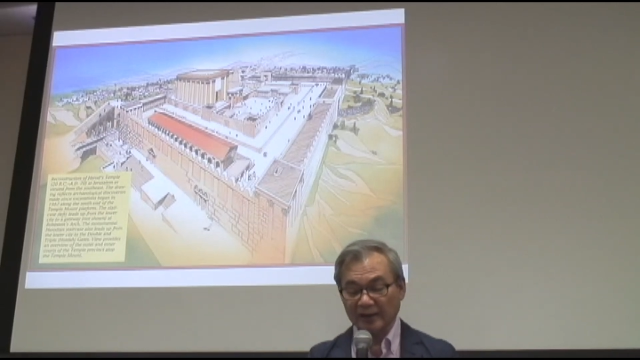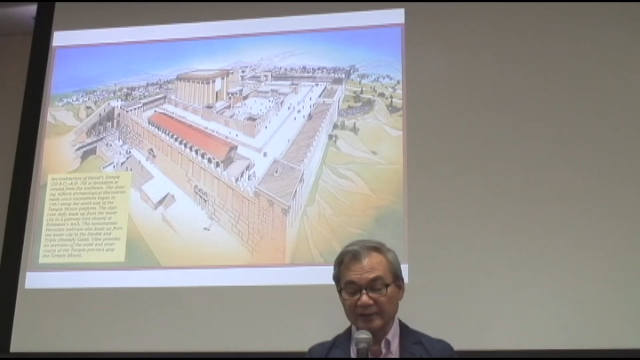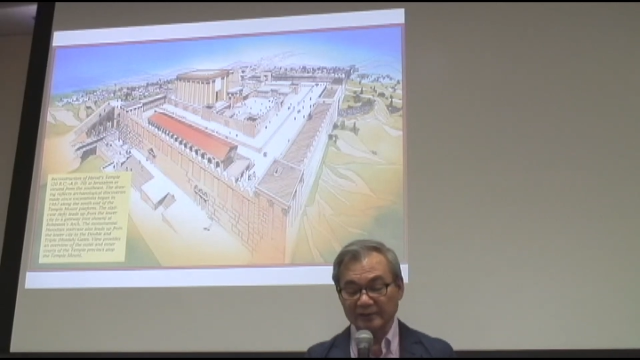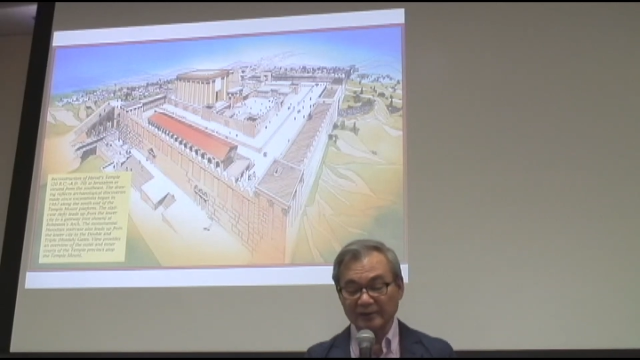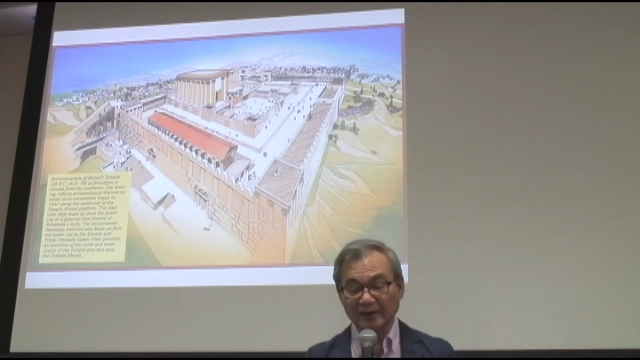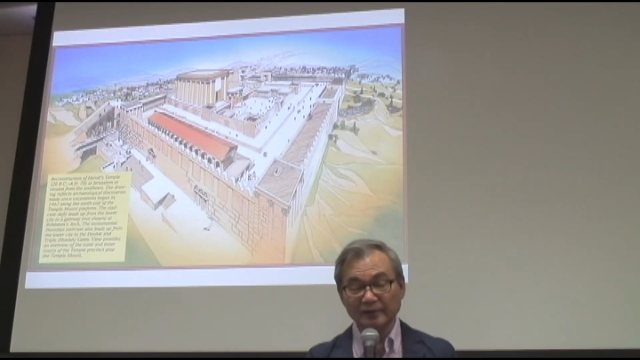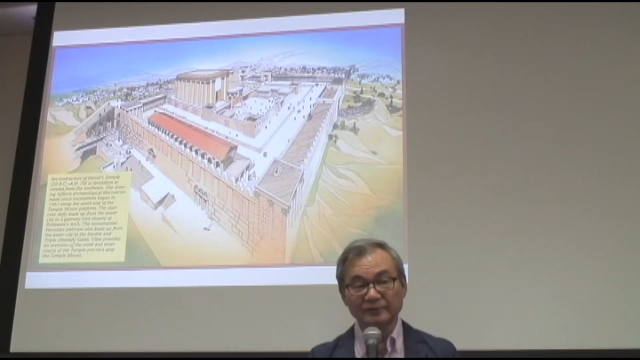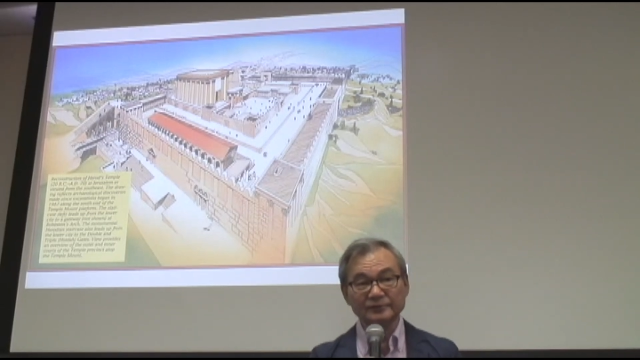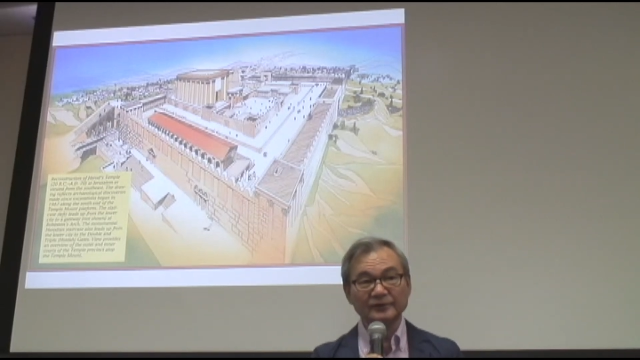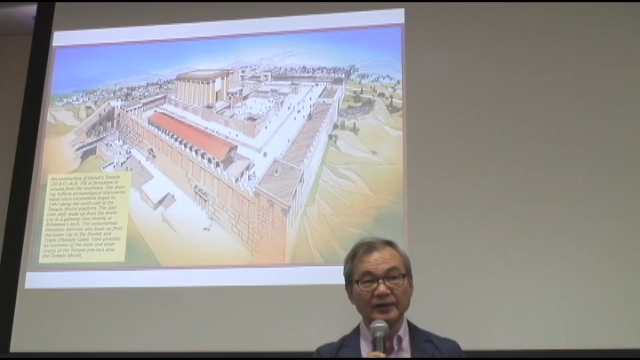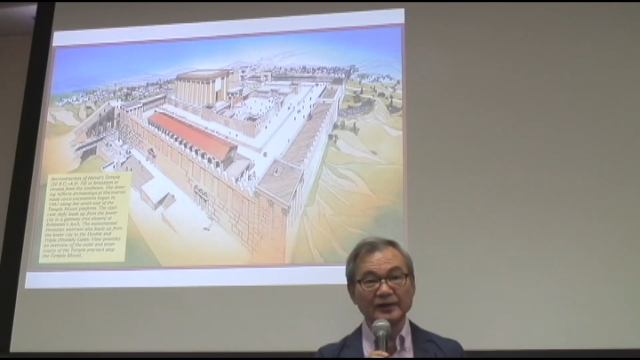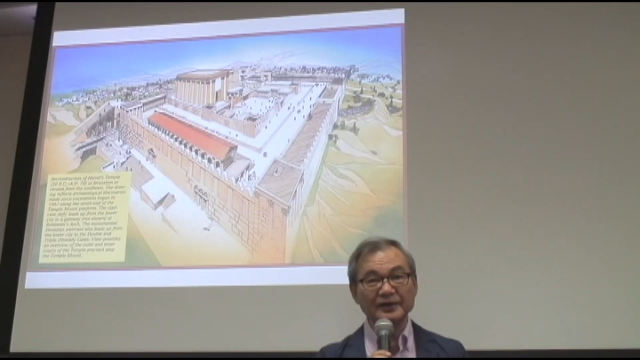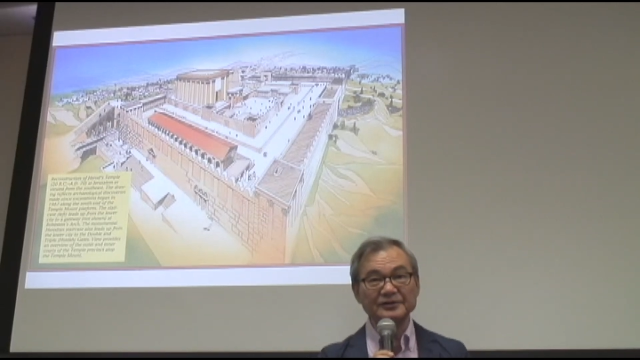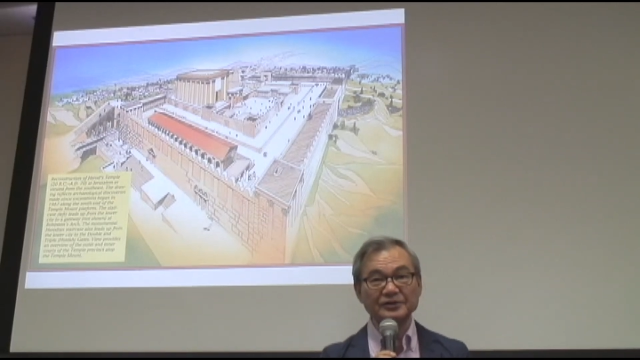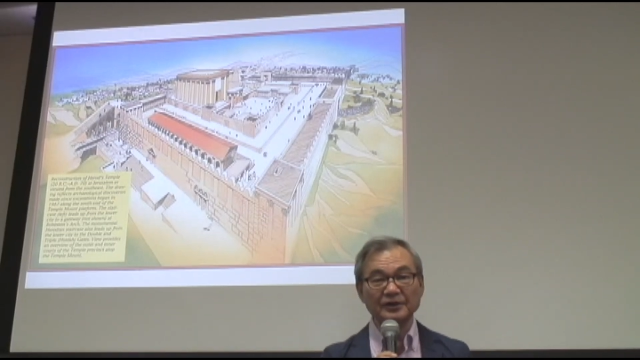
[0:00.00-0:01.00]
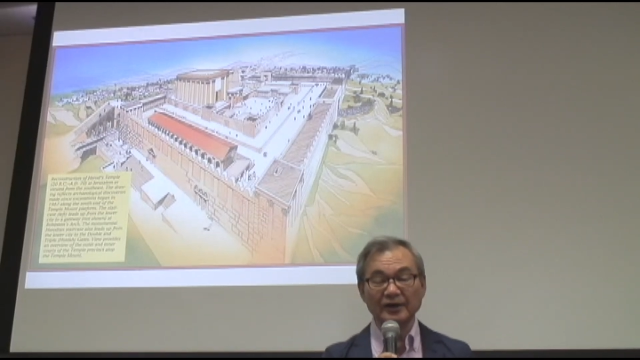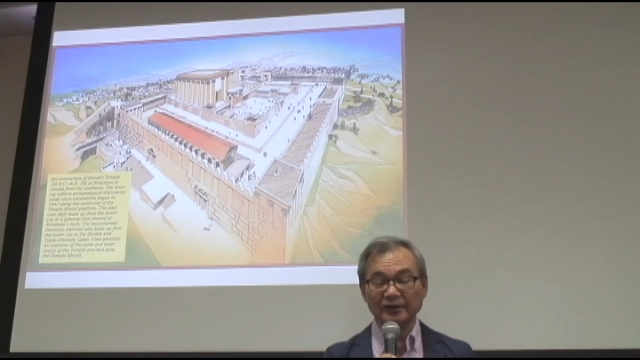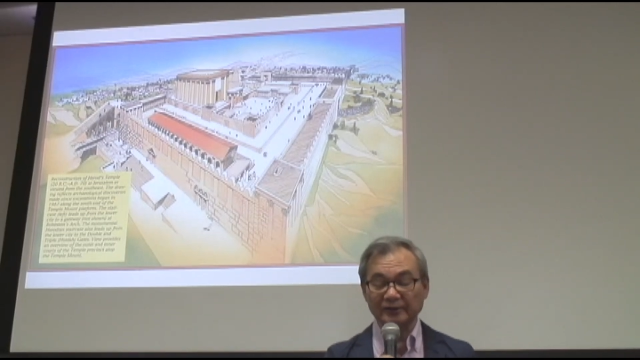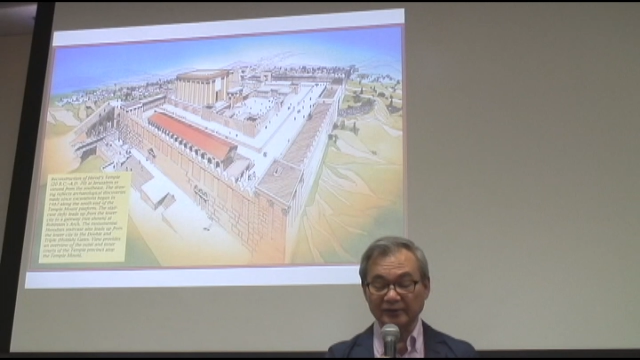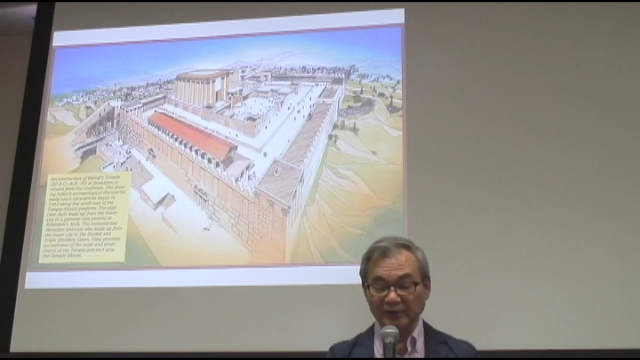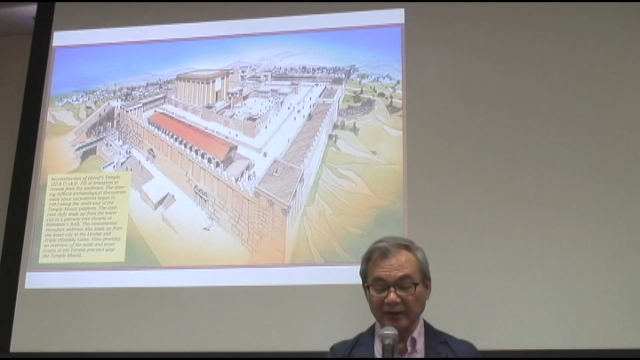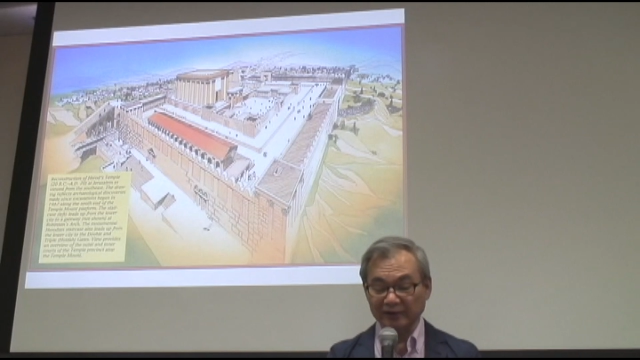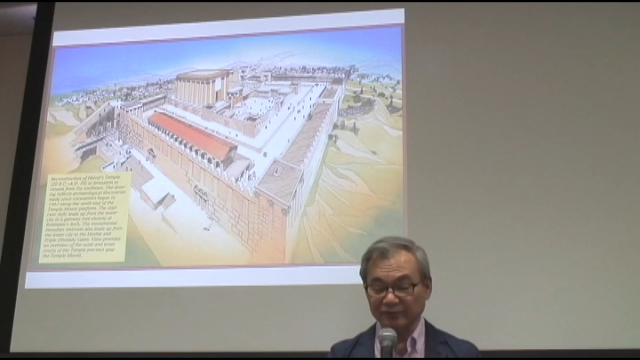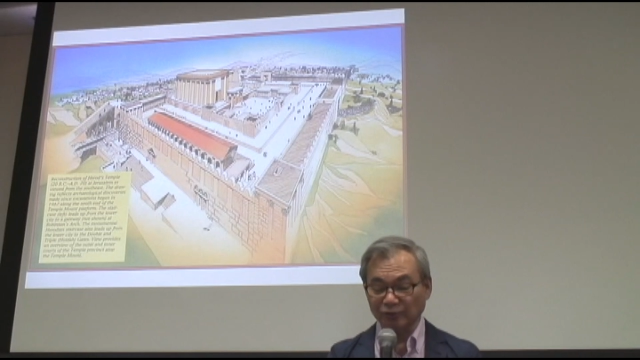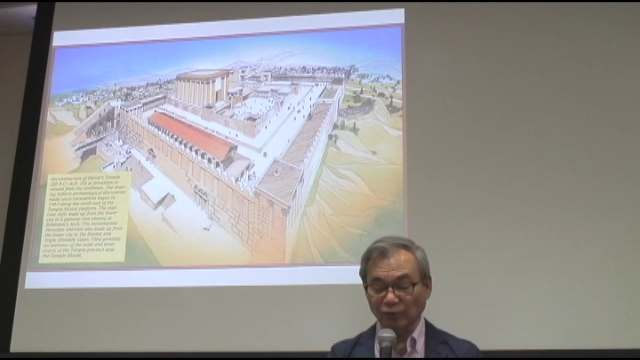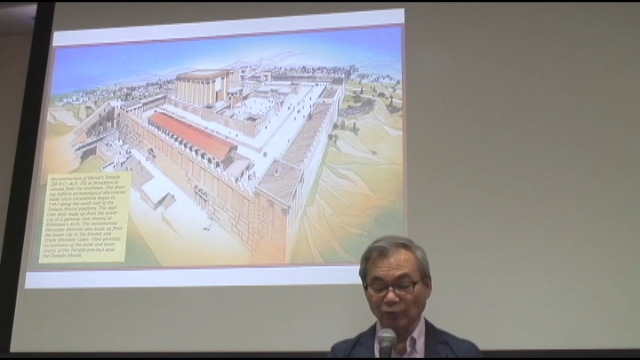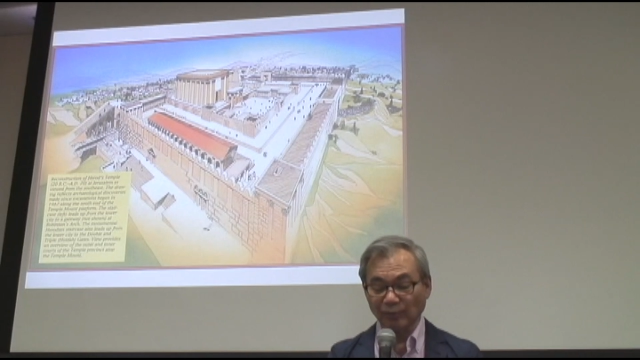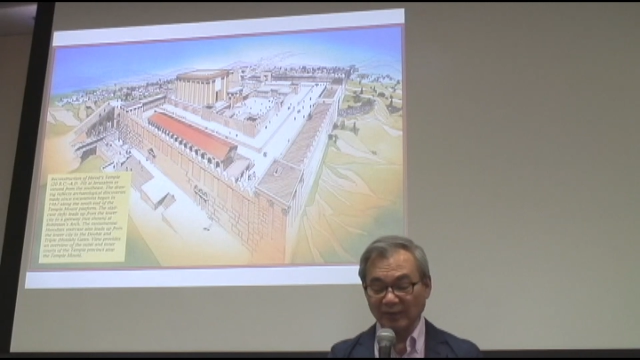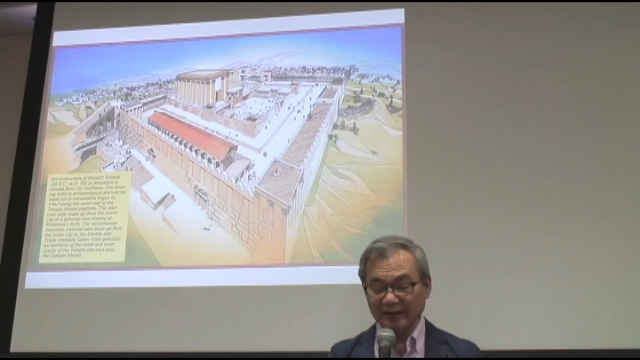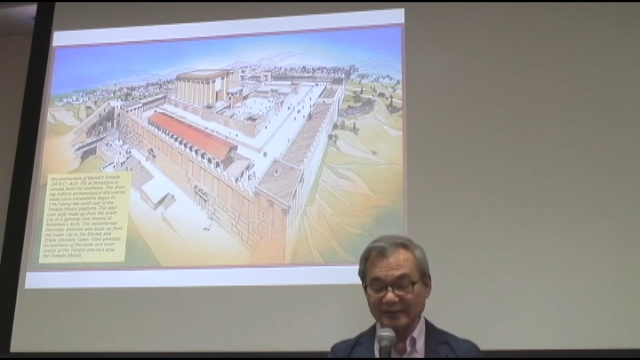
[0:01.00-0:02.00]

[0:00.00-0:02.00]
書いてある正し書きがどこ